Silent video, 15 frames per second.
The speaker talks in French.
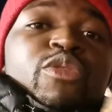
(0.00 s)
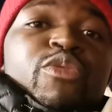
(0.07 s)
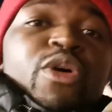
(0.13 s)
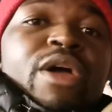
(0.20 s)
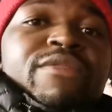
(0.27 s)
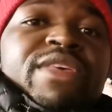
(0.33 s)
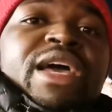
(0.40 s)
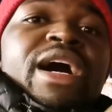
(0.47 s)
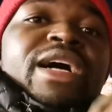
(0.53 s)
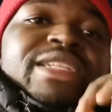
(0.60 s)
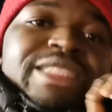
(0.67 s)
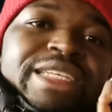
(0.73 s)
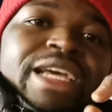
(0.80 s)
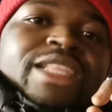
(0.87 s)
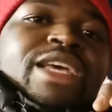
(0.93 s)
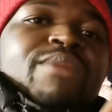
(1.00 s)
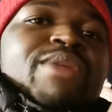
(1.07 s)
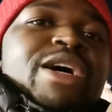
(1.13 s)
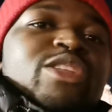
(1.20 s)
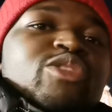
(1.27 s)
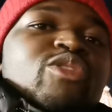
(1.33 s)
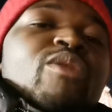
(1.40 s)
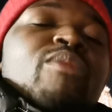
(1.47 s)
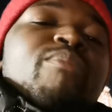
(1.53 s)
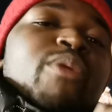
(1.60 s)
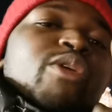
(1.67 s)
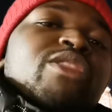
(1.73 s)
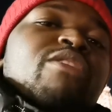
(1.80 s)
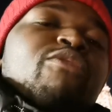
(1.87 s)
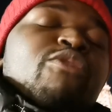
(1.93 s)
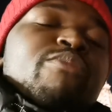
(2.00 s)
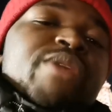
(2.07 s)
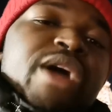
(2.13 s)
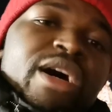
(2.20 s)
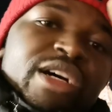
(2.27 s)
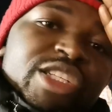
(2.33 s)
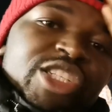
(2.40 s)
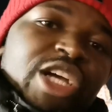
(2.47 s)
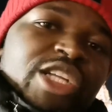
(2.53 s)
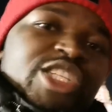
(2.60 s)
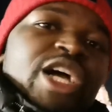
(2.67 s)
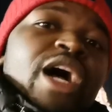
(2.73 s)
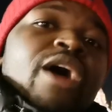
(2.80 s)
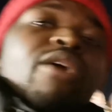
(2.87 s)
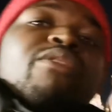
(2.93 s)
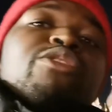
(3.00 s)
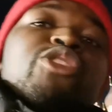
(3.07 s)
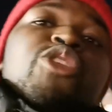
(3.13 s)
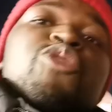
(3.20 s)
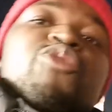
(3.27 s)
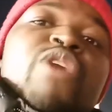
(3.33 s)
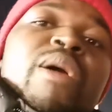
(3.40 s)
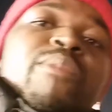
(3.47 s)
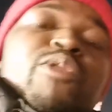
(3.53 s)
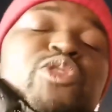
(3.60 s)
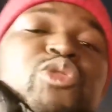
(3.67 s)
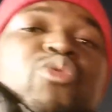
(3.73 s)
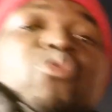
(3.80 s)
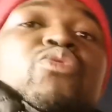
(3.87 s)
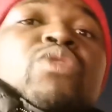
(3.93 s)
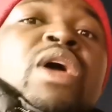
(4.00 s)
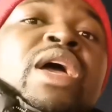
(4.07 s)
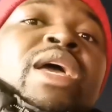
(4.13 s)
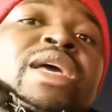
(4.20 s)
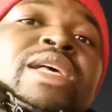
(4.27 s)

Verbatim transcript: Je vous reviens très très bientôt. Portez-vous bien. Ciao ciao. Je suis à Moscou.